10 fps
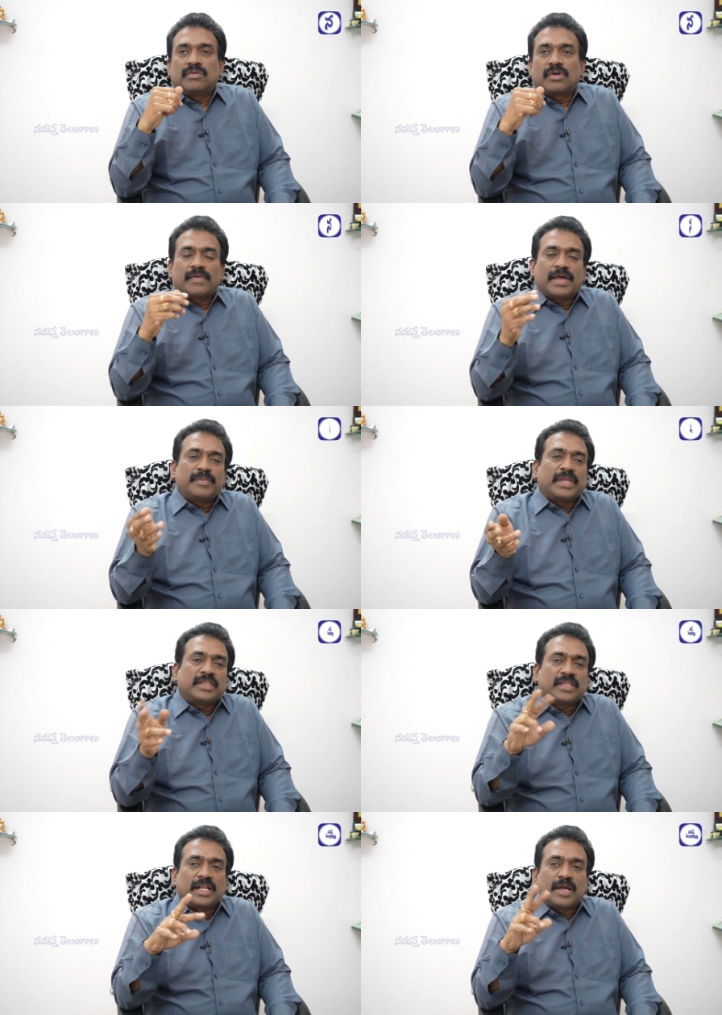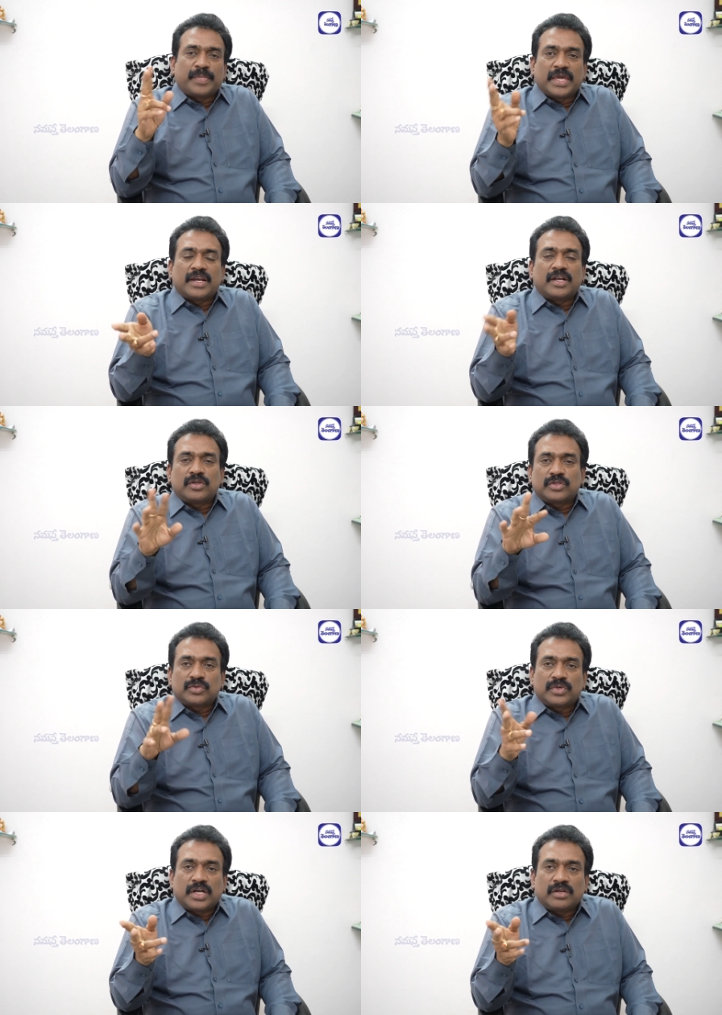ఒకవేళ మీరిద్దరు ఇంకా పేరెంట్
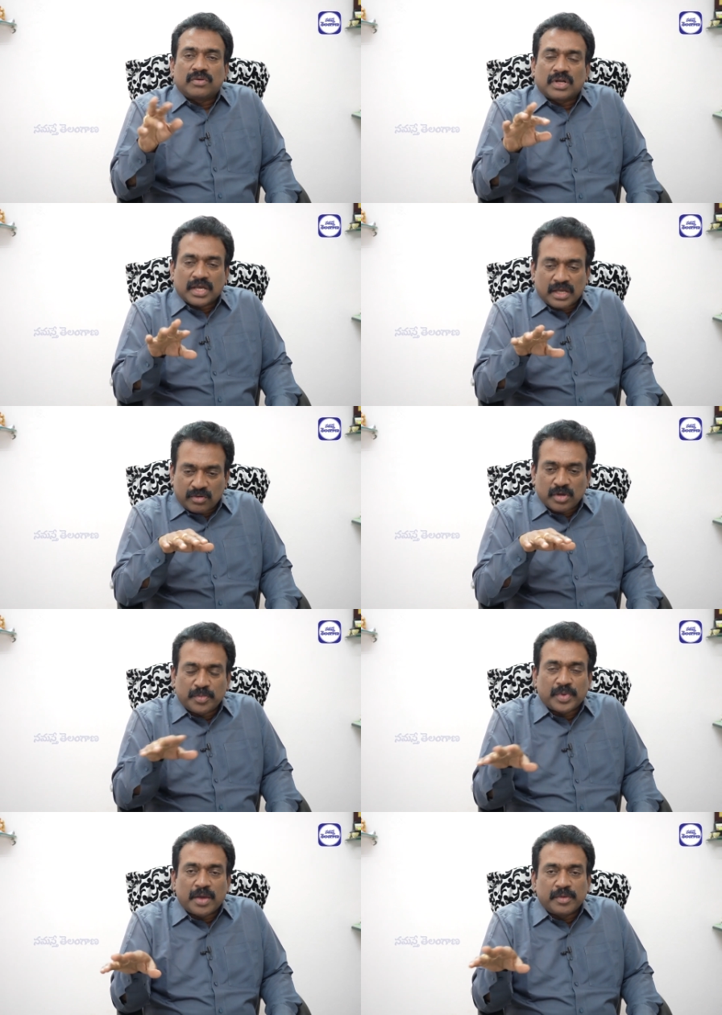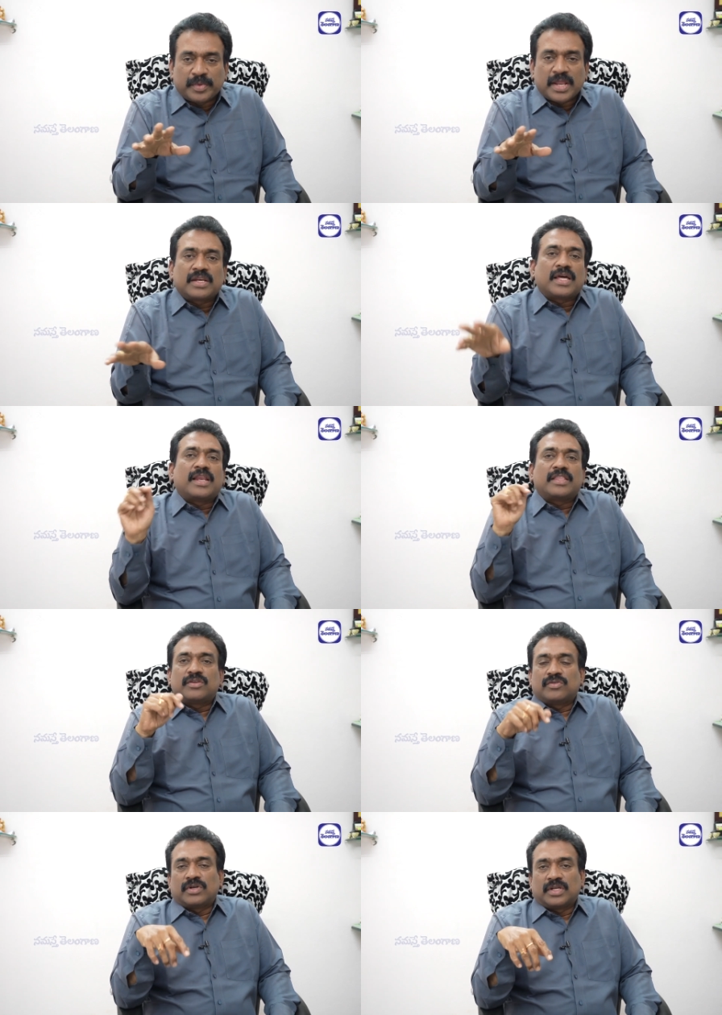స్టూడెంట్ ఒక అభిప్రాయం
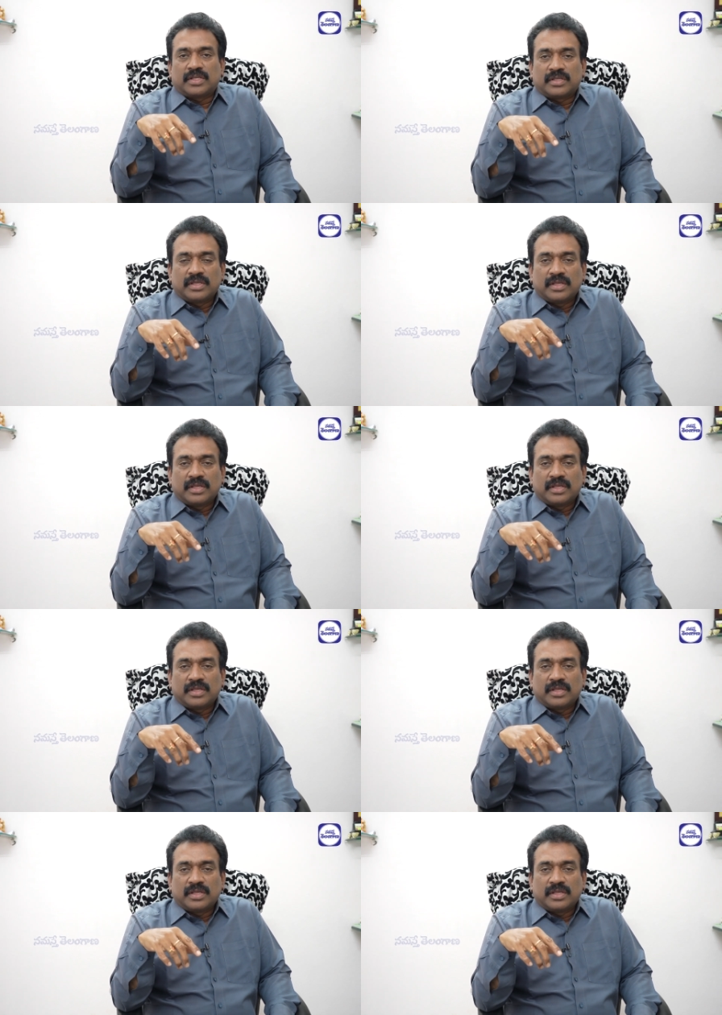రాలేదనుకోండి